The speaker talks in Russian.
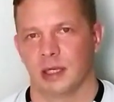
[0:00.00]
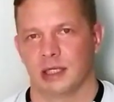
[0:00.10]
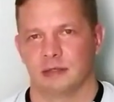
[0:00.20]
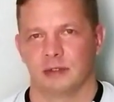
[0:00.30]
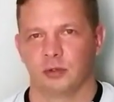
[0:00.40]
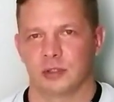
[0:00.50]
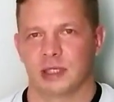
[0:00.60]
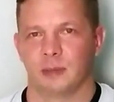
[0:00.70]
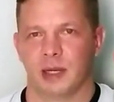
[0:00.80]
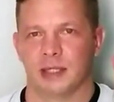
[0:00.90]
Если вы
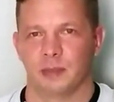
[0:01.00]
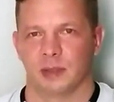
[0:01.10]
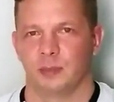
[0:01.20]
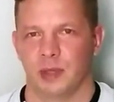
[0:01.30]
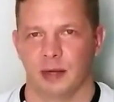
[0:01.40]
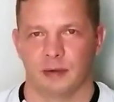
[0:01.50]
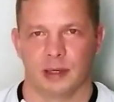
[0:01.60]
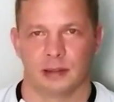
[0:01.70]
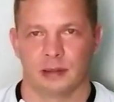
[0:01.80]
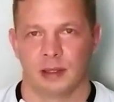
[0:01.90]
доски, блядь, подпиливали,